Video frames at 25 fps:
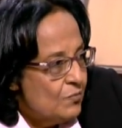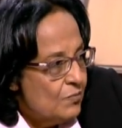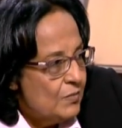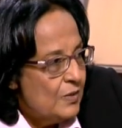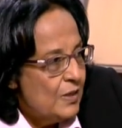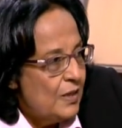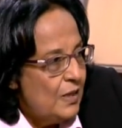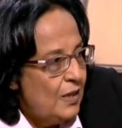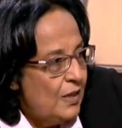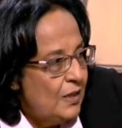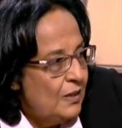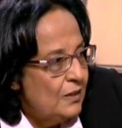
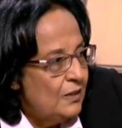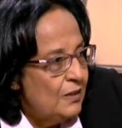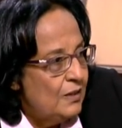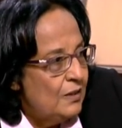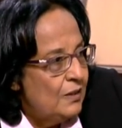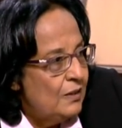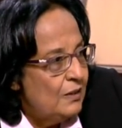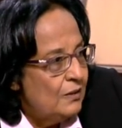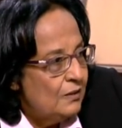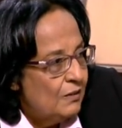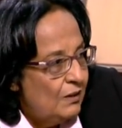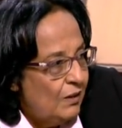
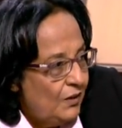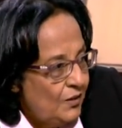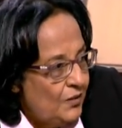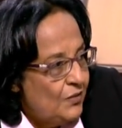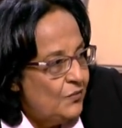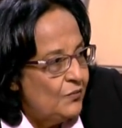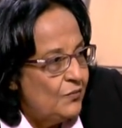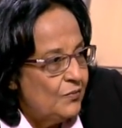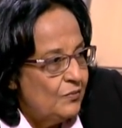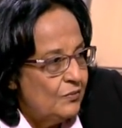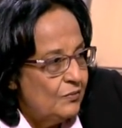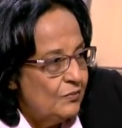يعني
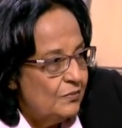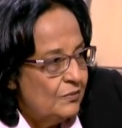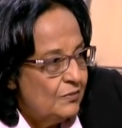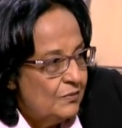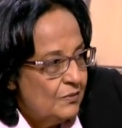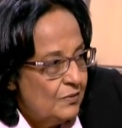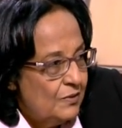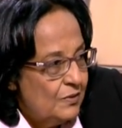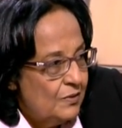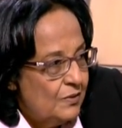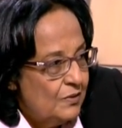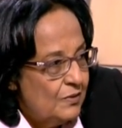ضعيف
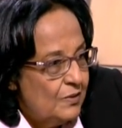مم.